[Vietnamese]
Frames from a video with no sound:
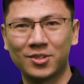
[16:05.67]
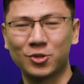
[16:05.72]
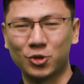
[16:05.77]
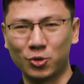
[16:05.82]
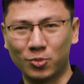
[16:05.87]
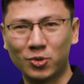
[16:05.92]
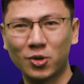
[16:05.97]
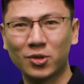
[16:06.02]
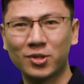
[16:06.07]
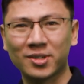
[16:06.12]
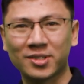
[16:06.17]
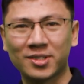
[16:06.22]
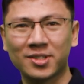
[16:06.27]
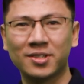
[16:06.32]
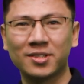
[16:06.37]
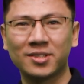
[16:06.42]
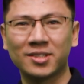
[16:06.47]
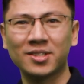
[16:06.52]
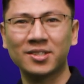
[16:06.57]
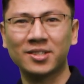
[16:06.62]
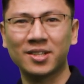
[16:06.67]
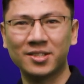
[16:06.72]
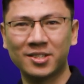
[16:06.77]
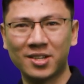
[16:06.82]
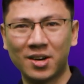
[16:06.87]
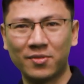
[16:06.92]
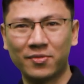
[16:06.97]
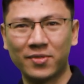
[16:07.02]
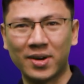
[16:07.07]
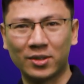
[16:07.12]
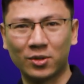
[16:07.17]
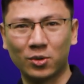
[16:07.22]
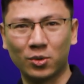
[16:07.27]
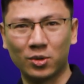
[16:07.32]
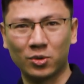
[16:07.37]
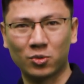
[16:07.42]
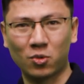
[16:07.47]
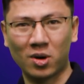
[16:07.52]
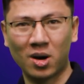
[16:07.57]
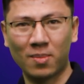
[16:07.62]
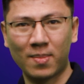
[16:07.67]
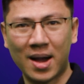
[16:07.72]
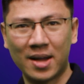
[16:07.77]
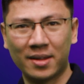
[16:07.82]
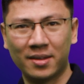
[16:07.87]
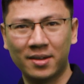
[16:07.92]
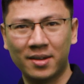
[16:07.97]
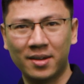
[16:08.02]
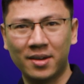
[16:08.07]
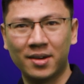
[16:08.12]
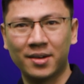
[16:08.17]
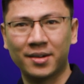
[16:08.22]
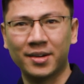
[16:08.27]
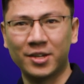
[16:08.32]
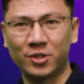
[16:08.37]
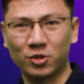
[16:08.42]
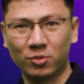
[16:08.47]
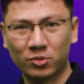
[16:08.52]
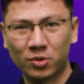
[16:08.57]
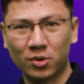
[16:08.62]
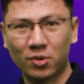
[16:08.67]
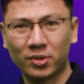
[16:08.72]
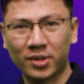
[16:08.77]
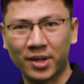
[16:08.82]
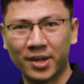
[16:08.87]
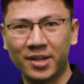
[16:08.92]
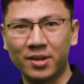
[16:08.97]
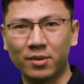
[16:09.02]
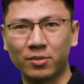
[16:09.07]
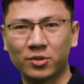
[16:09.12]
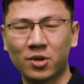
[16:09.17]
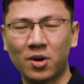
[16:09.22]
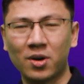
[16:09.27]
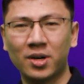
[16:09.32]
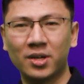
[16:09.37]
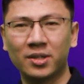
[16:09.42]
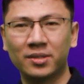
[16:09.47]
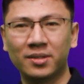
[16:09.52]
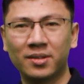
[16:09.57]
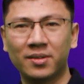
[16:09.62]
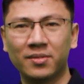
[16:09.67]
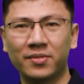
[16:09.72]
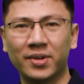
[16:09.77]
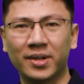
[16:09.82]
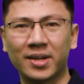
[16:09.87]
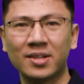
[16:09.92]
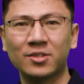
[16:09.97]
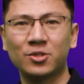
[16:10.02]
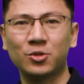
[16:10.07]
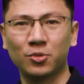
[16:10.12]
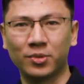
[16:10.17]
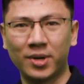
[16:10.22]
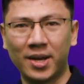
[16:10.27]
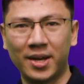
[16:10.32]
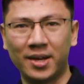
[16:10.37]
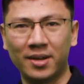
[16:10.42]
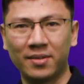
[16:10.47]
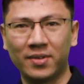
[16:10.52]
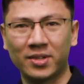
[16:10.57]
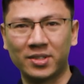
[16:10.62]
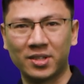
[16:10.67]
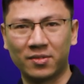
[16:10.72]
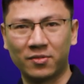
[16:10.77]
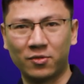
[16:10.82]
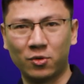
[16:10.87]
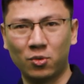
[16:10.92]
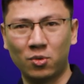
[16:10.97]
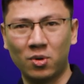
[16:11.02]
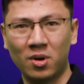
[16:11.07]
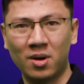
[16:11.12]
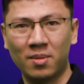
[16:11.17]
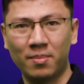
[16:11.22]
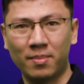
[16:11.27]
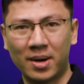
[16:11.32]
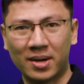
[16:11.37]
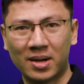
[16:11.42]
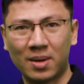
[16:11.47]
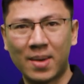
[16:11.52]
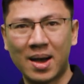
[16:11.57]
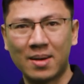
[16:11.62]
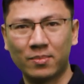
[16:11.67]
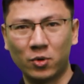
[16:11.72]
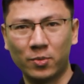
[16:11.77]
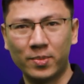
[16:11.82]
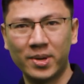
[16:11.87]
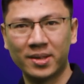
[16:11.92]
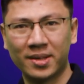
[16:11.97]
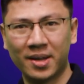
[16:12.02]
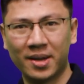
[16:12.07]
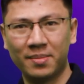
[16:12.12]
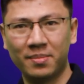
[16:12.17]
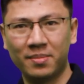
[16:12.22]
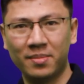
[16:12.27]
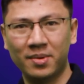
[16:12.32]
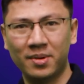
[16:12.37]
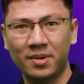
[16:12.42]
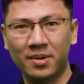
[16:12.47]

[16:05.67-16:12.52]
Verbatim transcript: Chúng tôi thực sự rất trân trọng phản hồi của các bạn để chúng tôi có thể hiểu rõ hơn về các chủ đề và dịch vụ mà các bạn muốn biết thêm.